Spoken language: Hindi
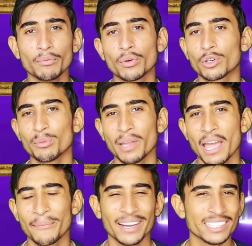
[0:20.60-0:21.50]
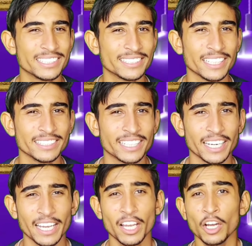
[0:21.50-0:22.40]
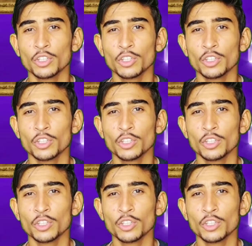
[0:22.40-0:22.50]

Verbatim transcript: फोटो में हम कैसे चेंज करें